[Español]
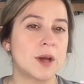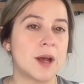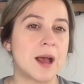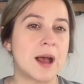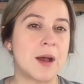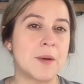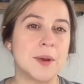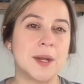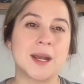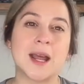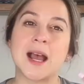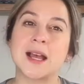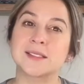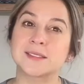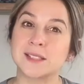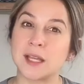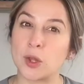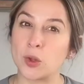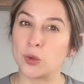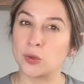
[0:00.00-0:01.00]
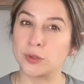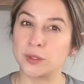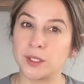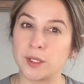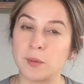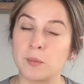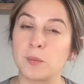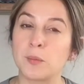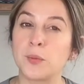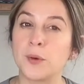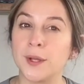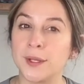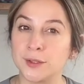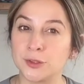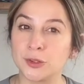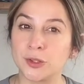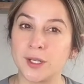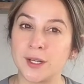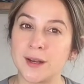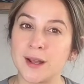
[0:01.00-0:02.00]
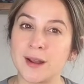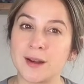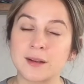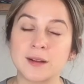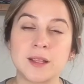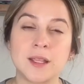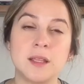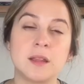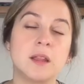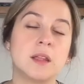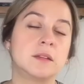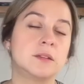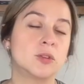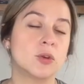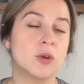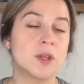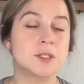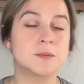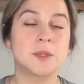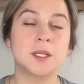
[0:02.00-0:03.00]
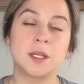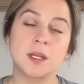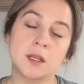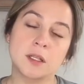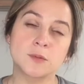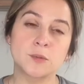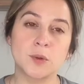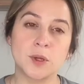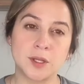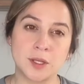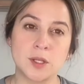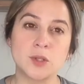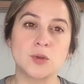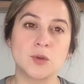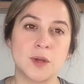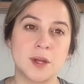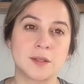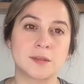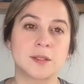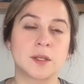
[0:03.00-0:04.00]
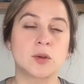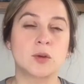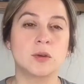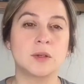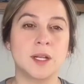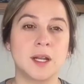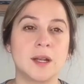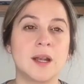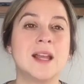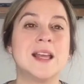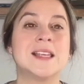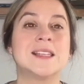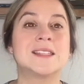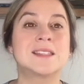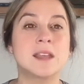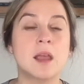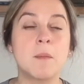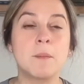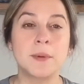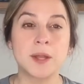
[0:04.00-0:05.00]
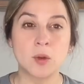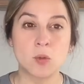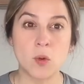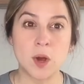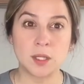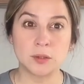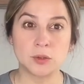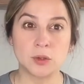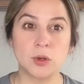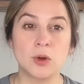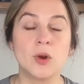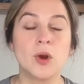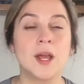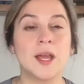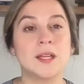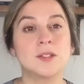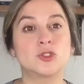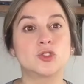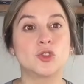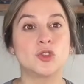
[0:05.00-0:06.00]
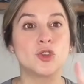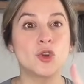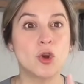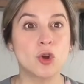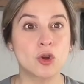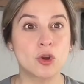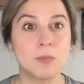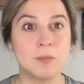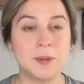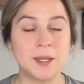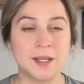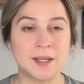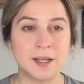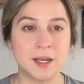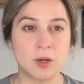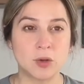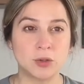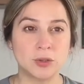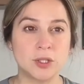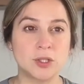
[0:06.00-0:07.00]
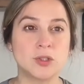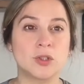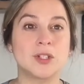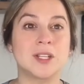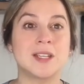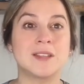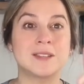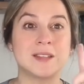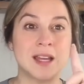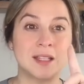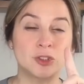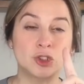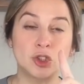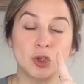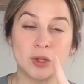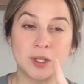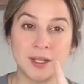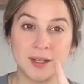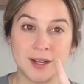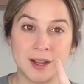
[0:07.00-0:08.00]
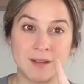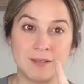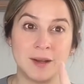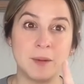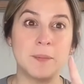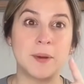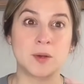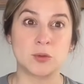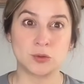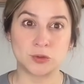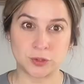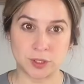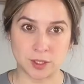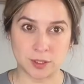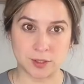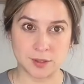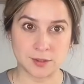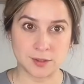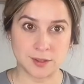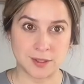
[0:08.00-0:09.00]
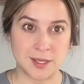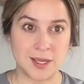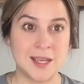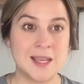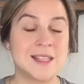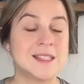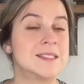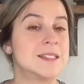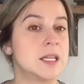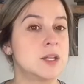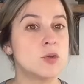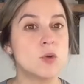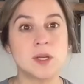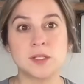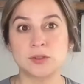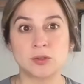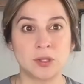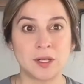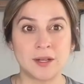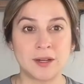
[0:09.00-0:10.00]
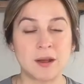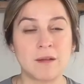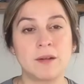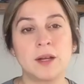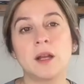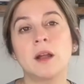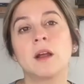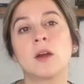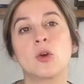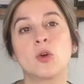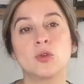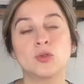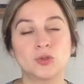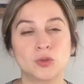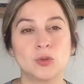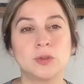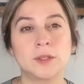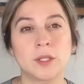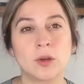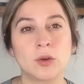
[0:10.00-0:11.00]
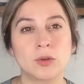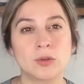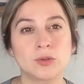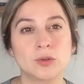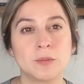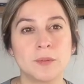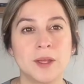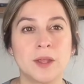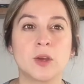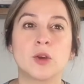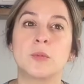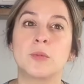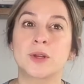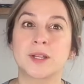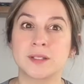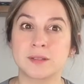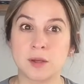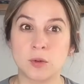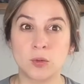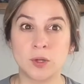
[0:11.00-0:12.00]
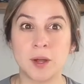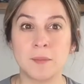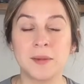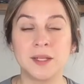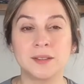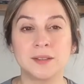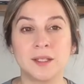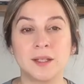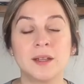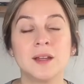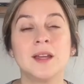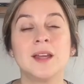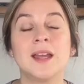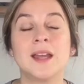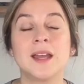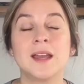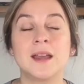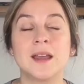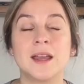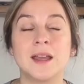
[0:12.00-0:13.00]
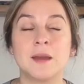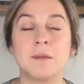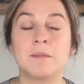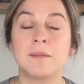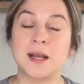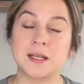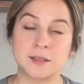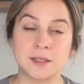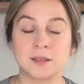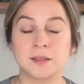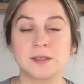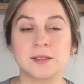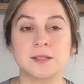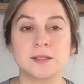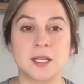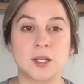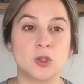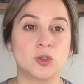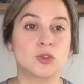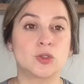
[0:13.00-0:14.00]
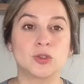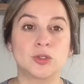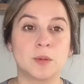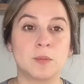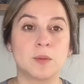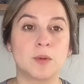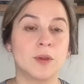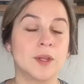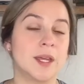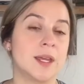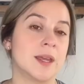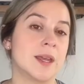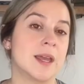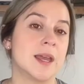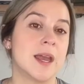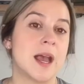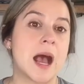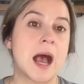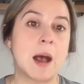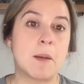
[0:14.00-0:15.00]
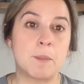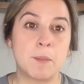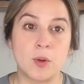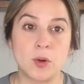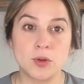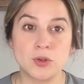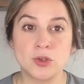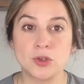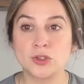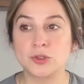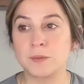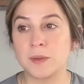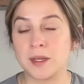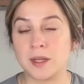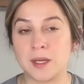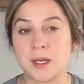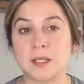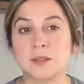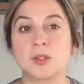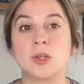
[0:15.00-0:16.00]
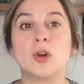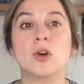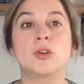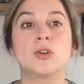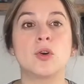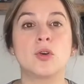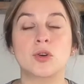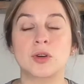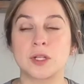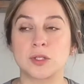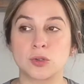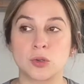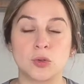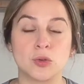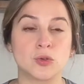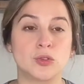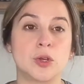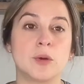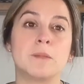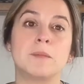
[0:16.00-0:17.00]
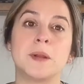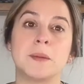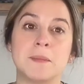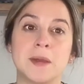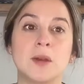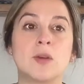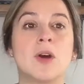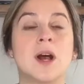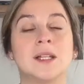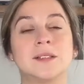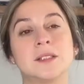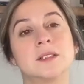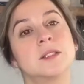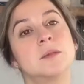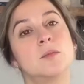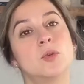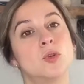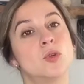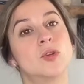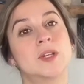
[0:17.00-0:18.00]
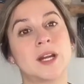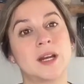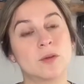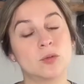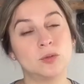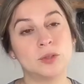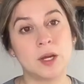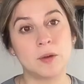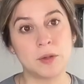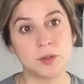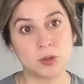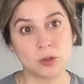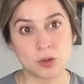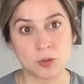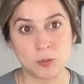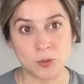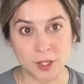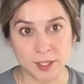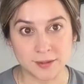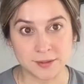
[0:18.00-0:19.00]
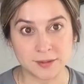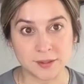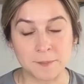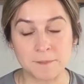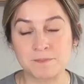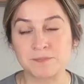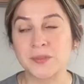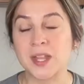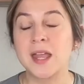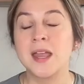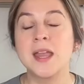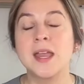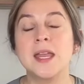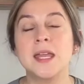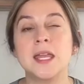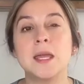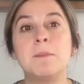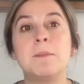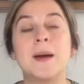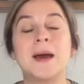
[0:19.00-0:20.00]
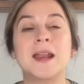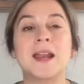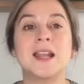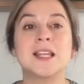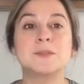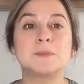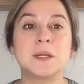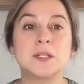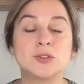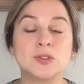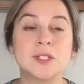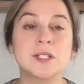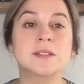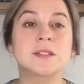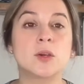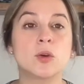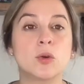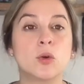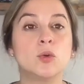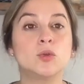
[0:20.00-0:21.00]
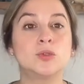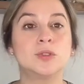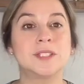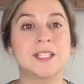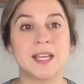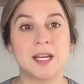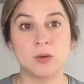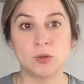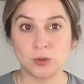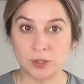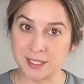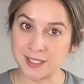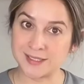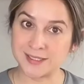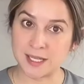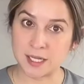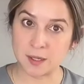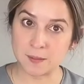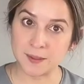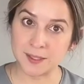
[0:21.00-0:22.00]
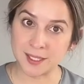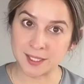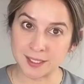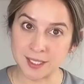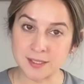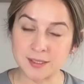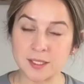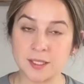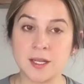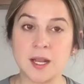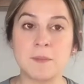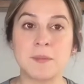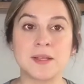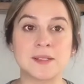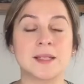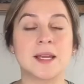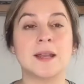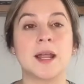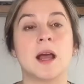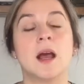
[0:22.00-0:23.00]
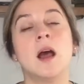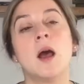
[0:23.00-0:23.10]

a ver hasta dónde pueden tolerar y de todas maneras pueden ayudarse con él siempre y cuando esto no complique la condición y sea tolerable para ustedes. Si no es tolerable, consúltelo con su médico porque seguramente eh, va a ser necesario otro tipo de apoyos, medicación o resolución primero antes de involucrar un hábito como este. Y para las personas que quieren utilizar el vinagre de sidra de manzana